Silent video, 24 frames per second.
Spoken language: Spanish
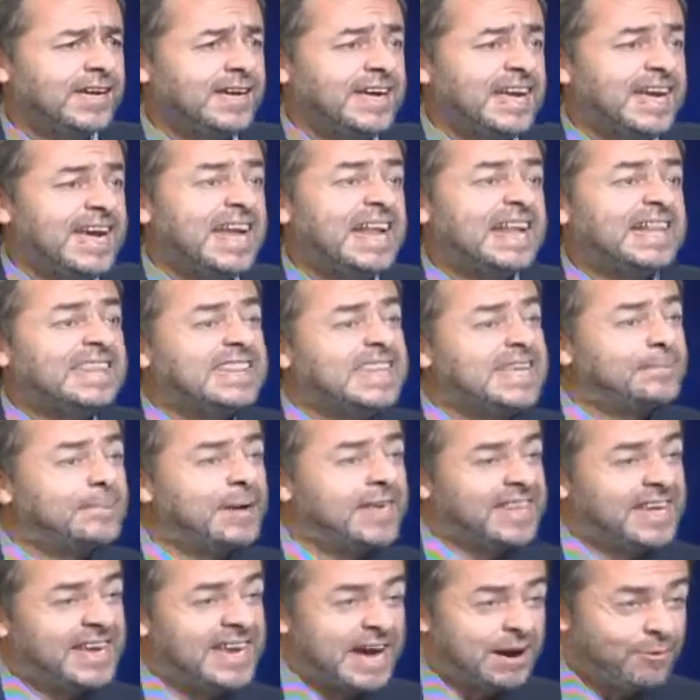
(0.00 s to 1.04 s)
el tema
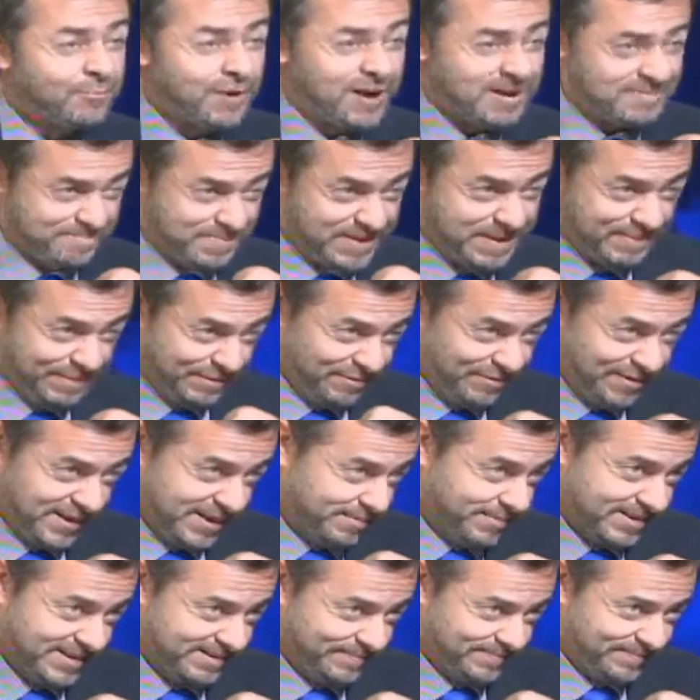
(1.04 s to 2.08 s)
del agua es mi
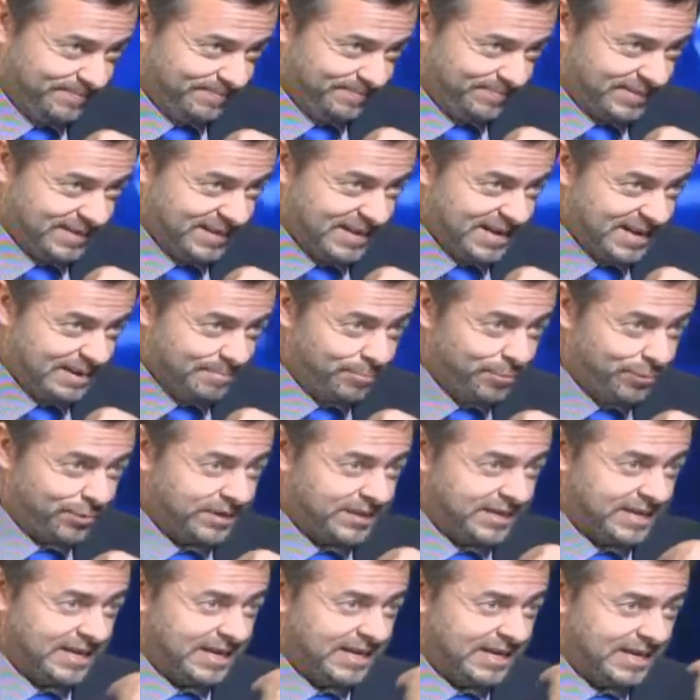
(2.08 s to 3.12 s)
problema,
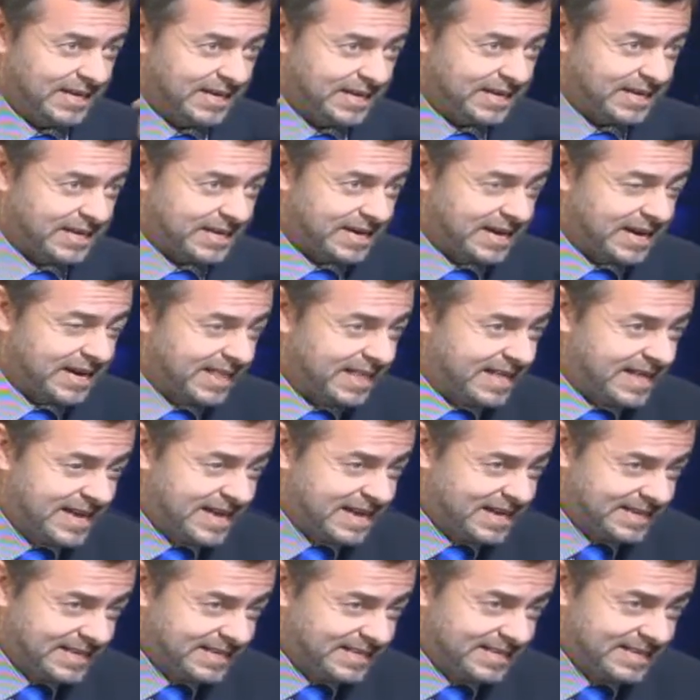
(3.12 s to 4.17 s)
porque
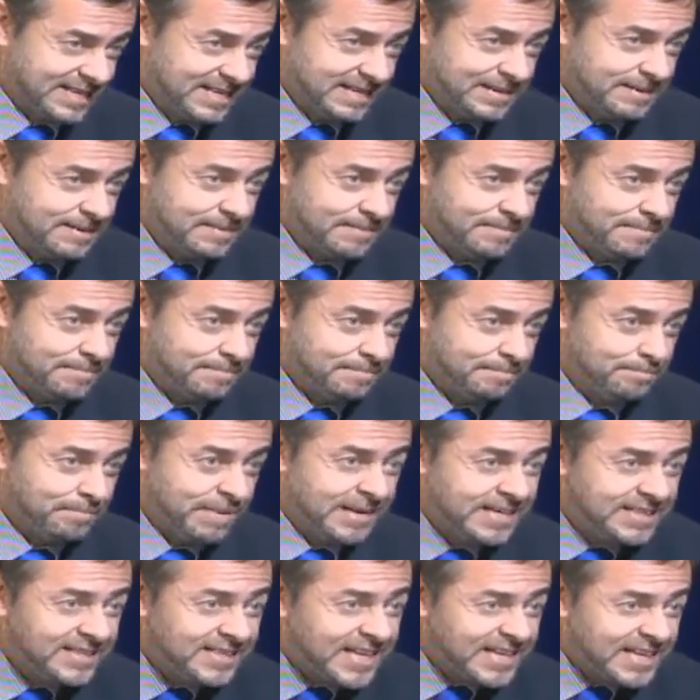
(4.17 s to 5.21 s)
cada
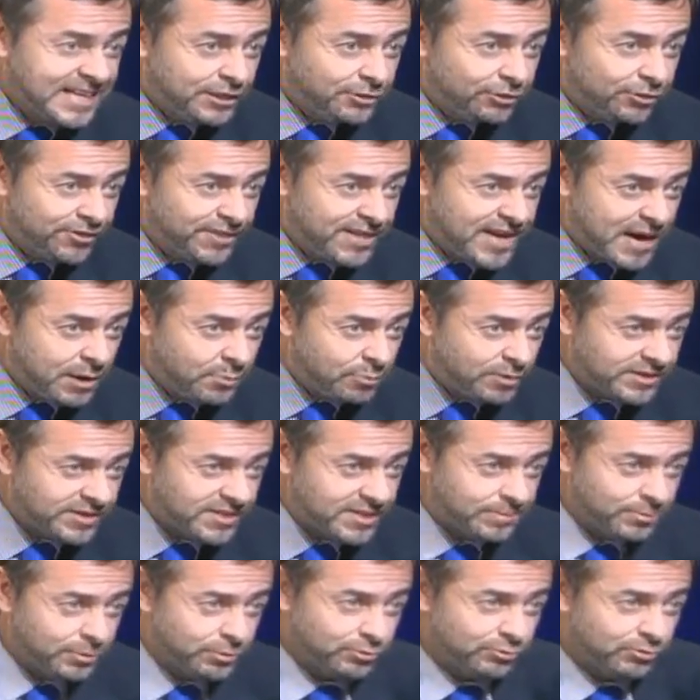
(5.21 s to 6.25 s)
20 litros de agua se
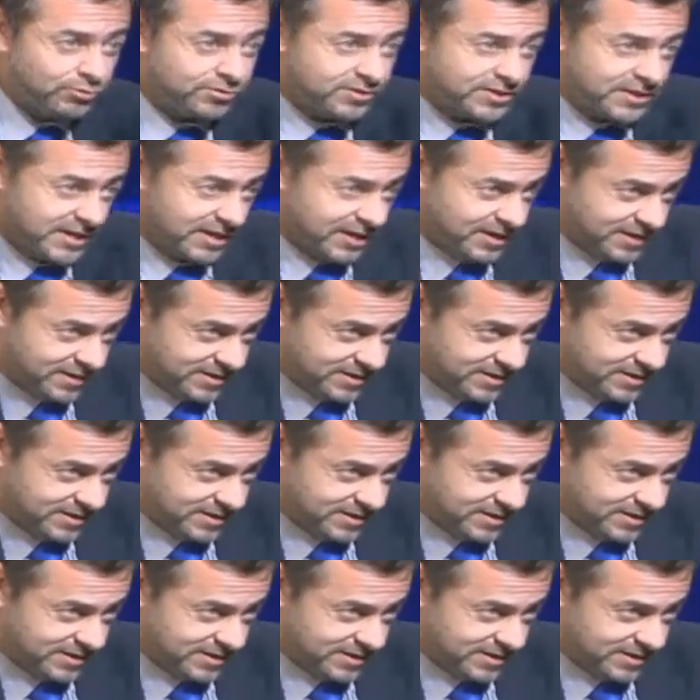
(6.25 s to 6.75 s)
produce